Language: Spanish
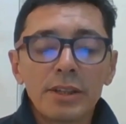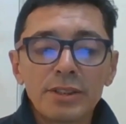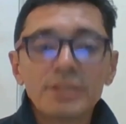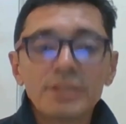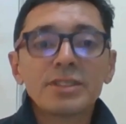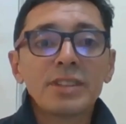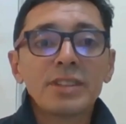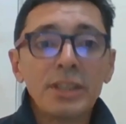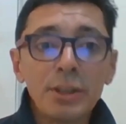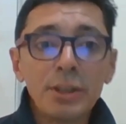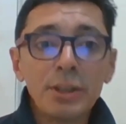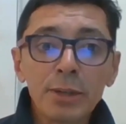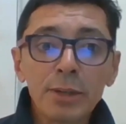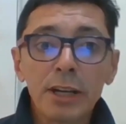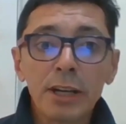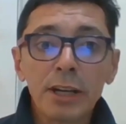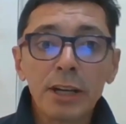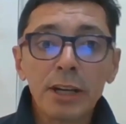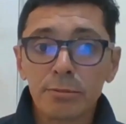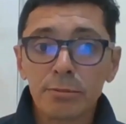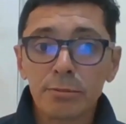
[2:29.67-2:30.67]
se dio
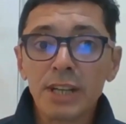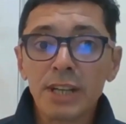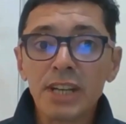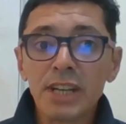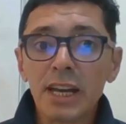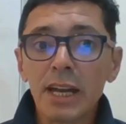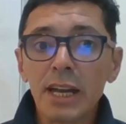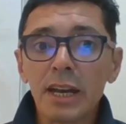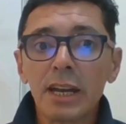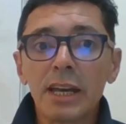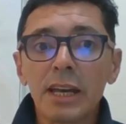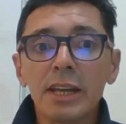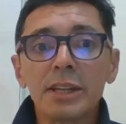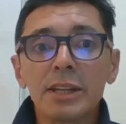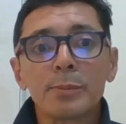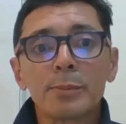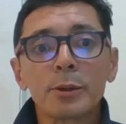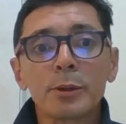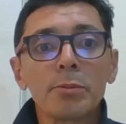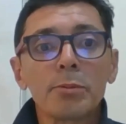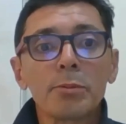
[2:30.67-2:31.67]
una, charla de
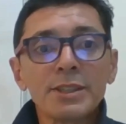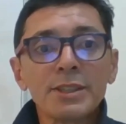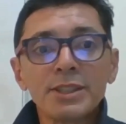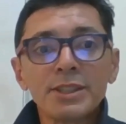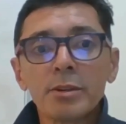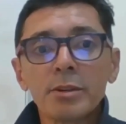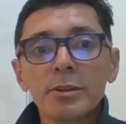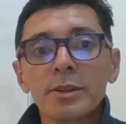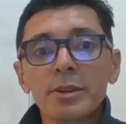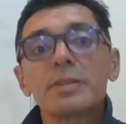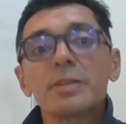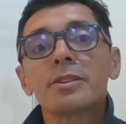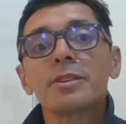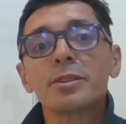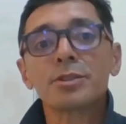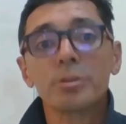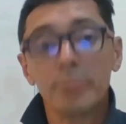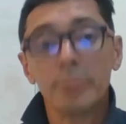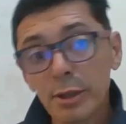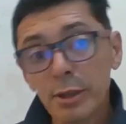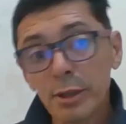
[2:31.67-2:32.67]
preocupación,
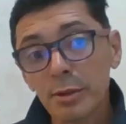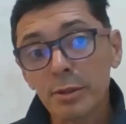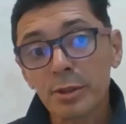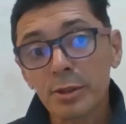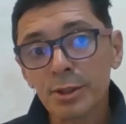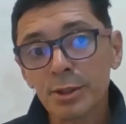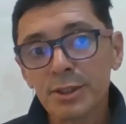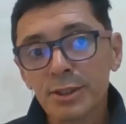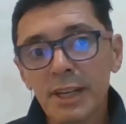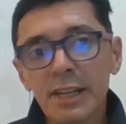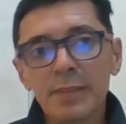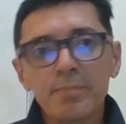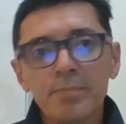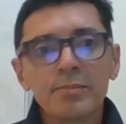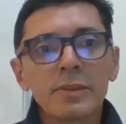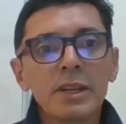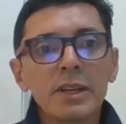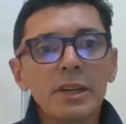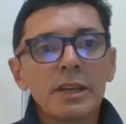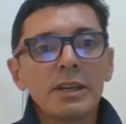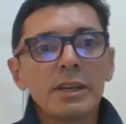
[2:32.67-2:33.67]
tomaron nota,
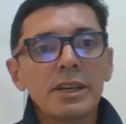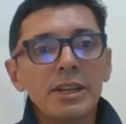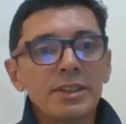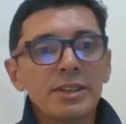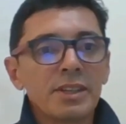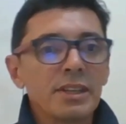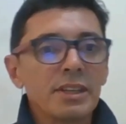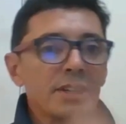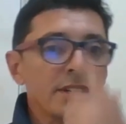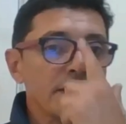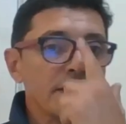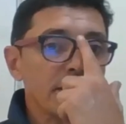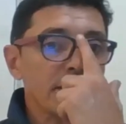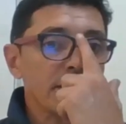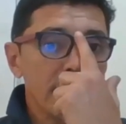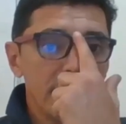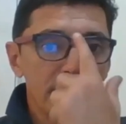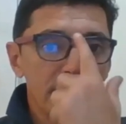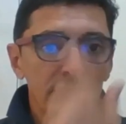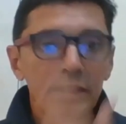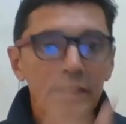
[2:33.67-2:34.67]
este,
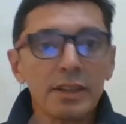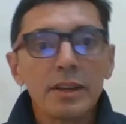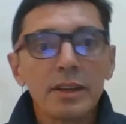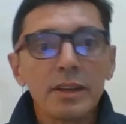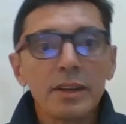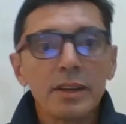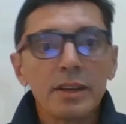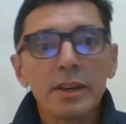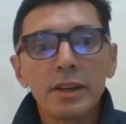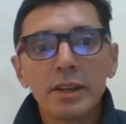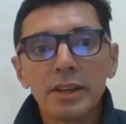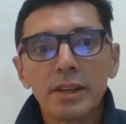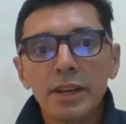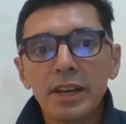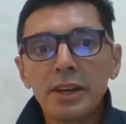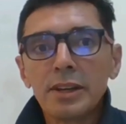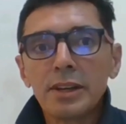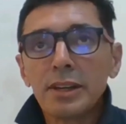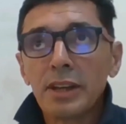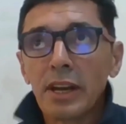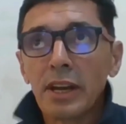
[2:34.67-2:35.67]

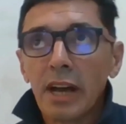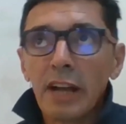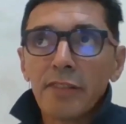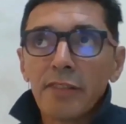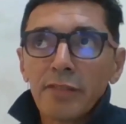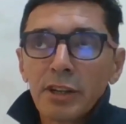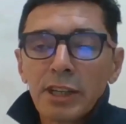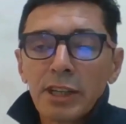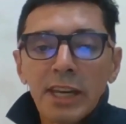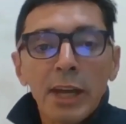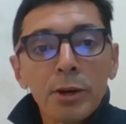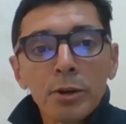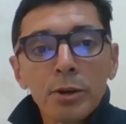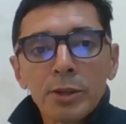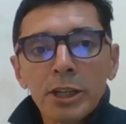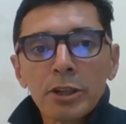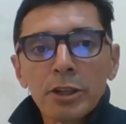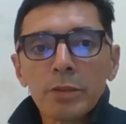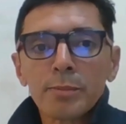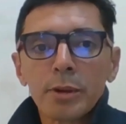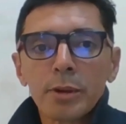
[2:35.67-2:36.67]
eh, quedaron con el
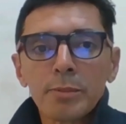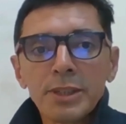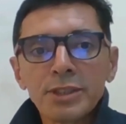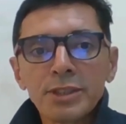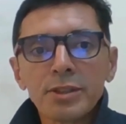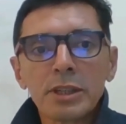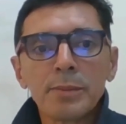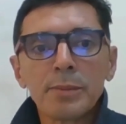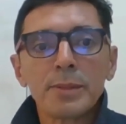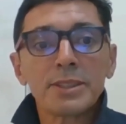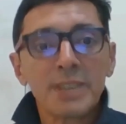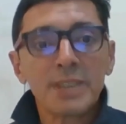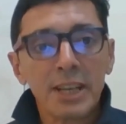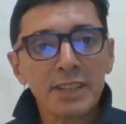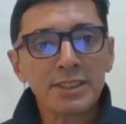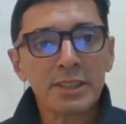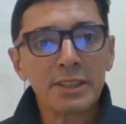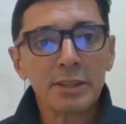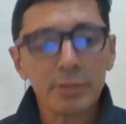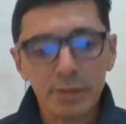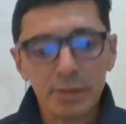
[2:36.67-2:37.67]
compromiso de empezar a
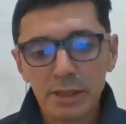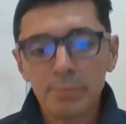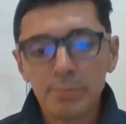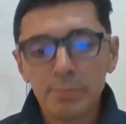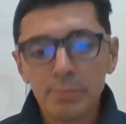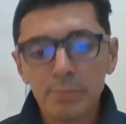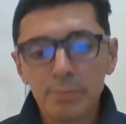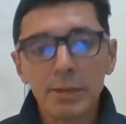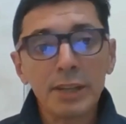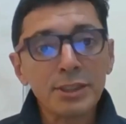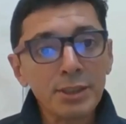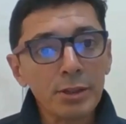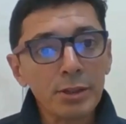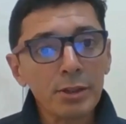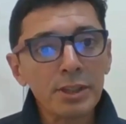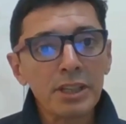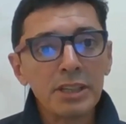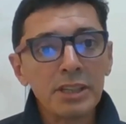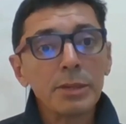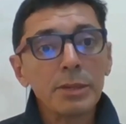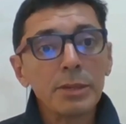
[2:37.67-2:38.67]
hacer
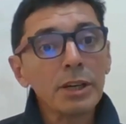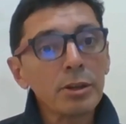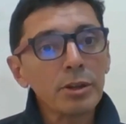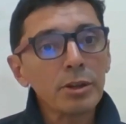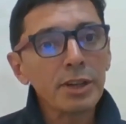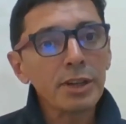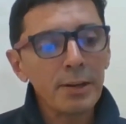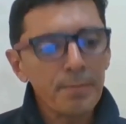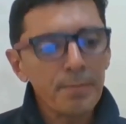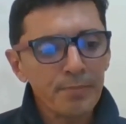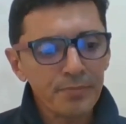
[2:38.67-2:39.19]
inversiones y mejoras,